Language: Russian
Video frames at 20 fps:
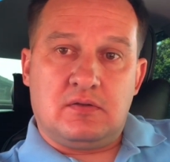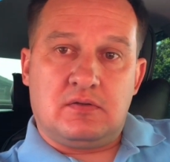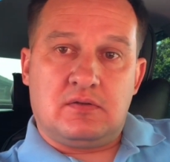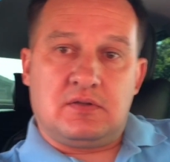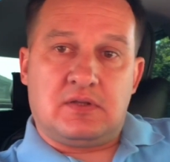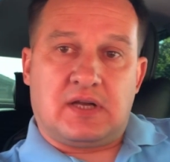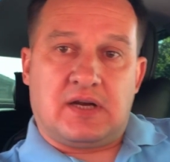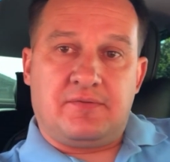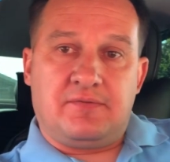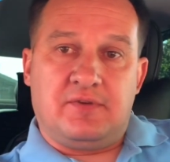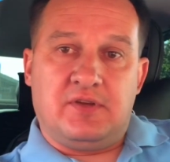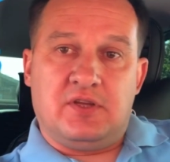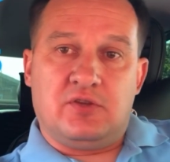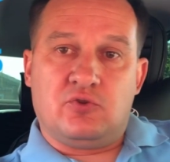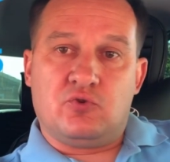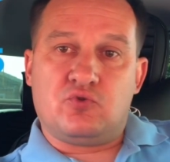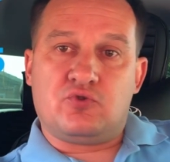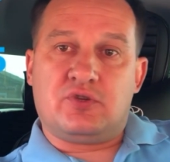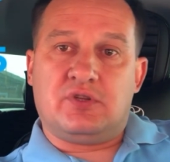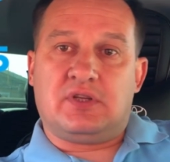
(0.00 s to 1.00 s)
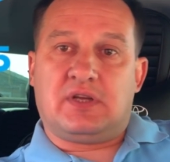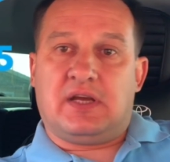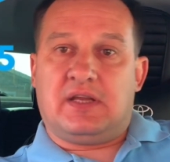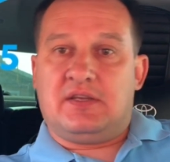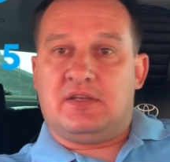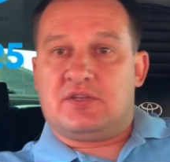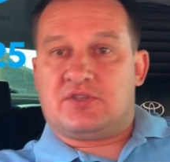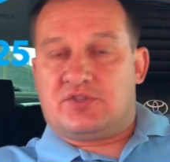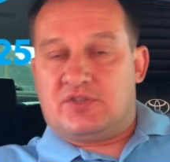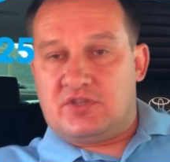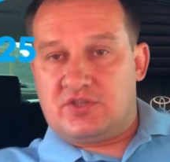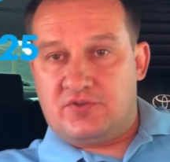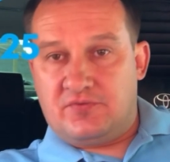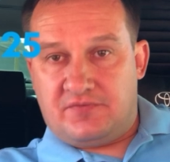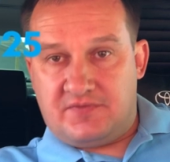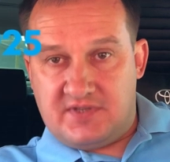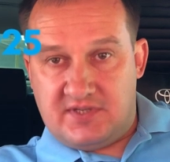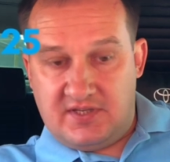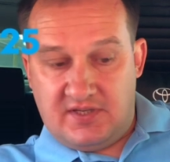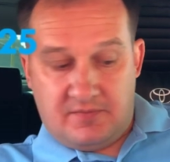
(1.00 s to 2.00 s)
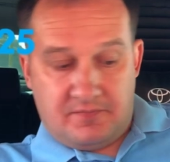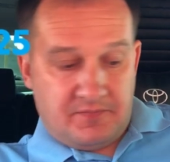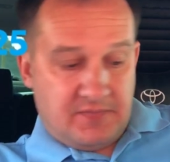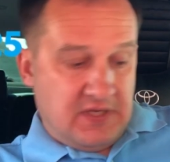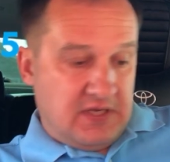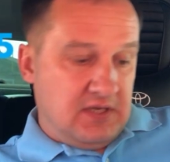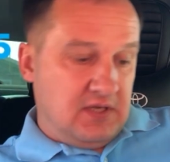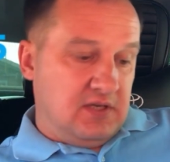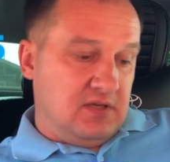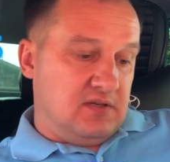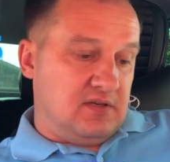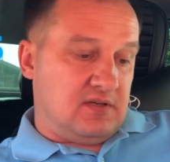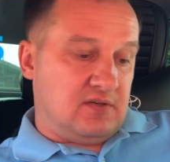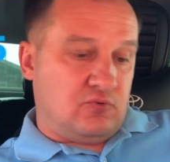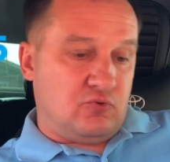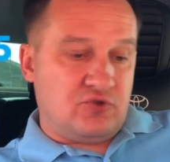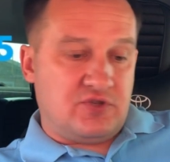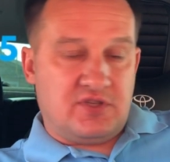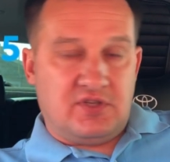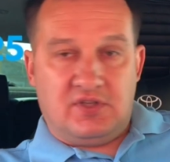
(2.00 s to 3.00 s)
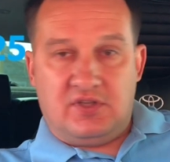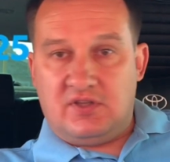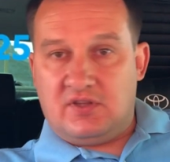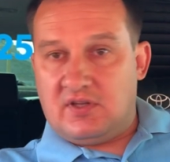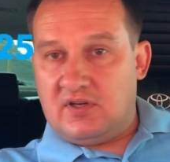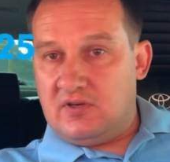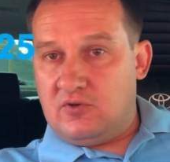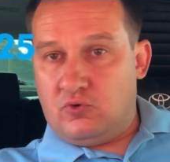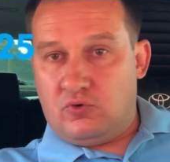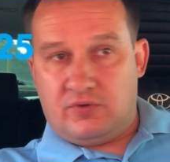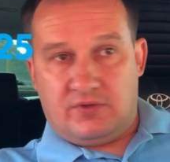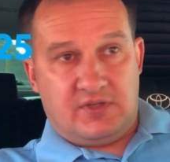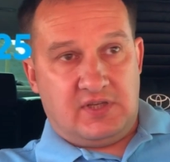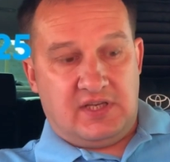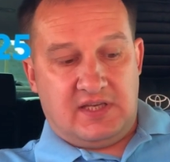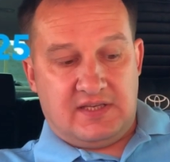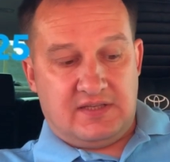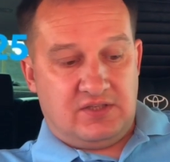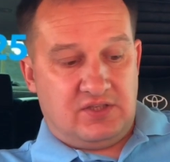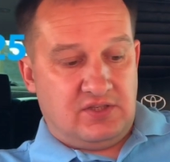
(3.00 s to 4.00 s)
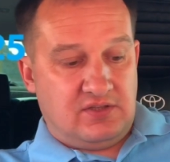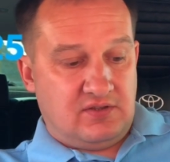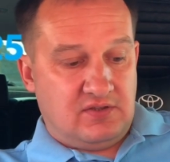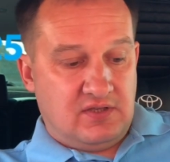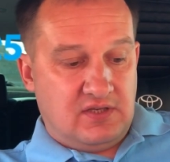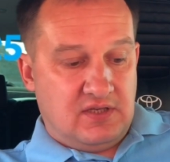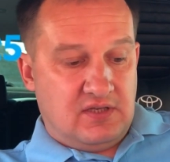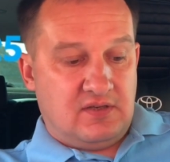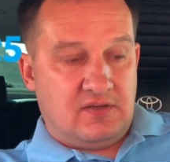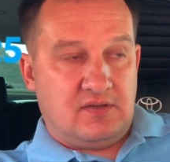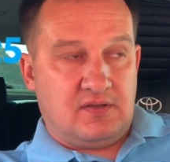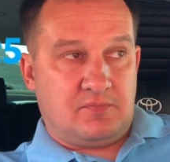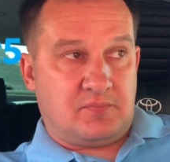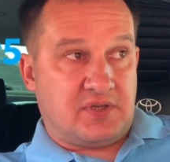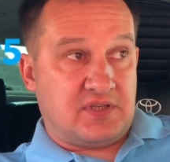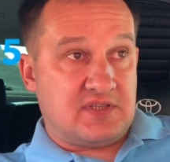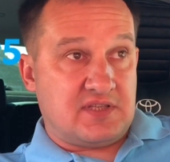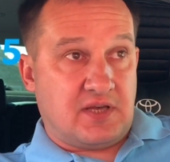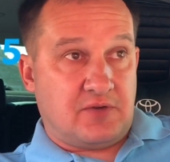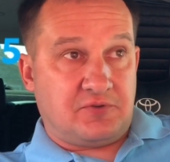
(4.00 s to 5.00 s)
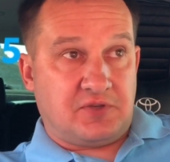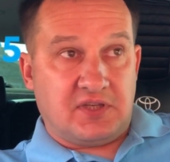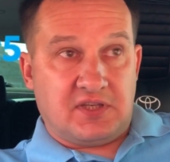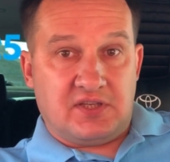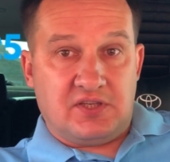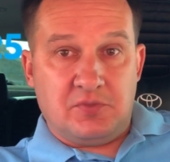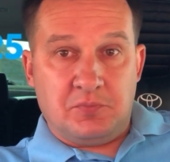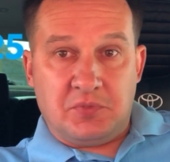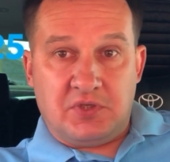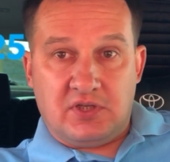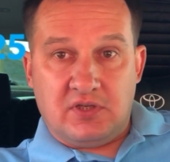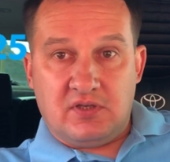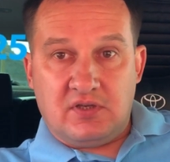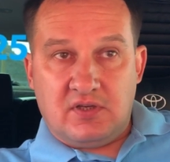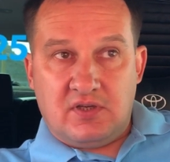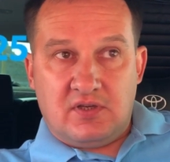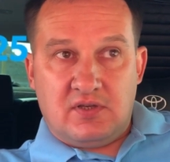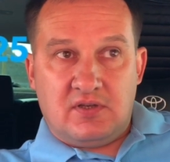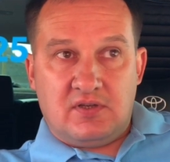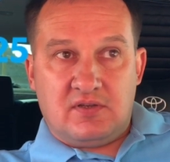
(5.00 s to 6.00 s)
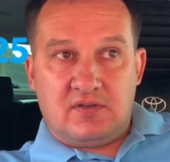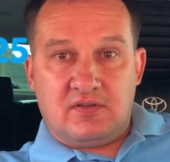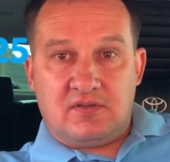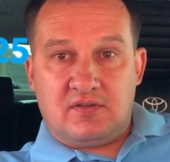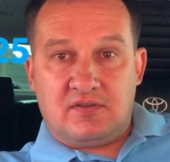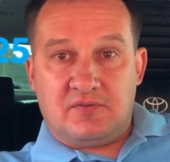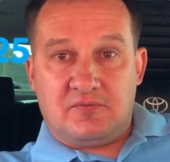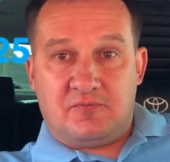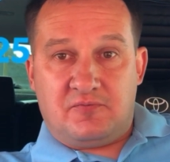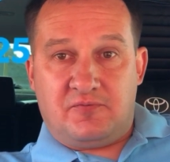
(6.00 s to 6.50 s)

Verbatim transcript: трофей нужен, конечно же, всем. Э, у «Зенита» он не один. Э, представьте, «Химки» Э,